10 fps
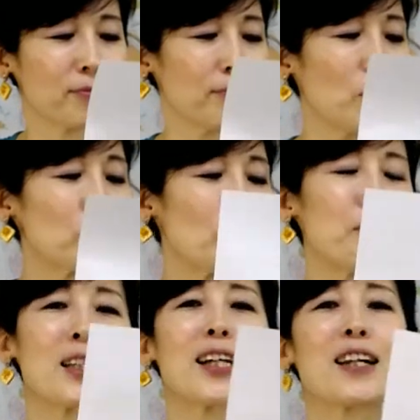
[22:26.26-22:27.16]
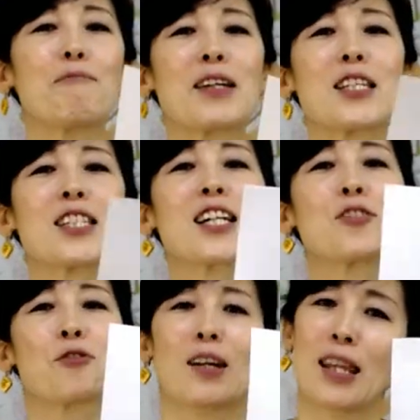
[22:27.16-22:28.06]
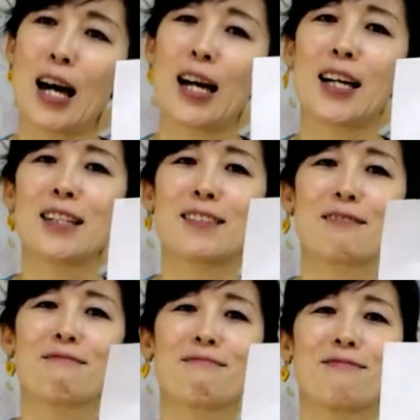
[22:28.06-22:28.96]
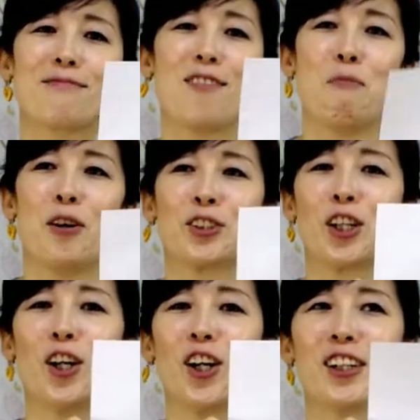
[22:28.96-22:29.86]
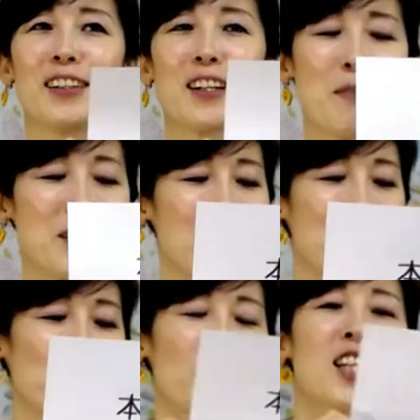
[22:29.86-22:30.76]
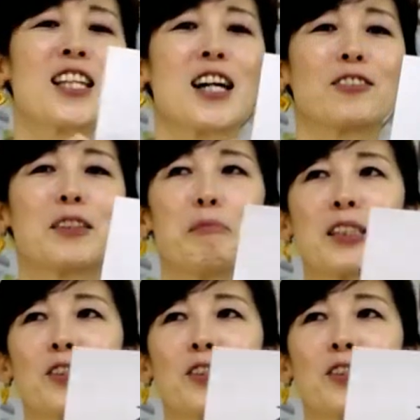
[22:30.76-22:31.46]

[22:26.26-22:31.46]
妄想またまた次回にしようかな妄想、まあ、ちょっと気になる、じゃあ、まあ、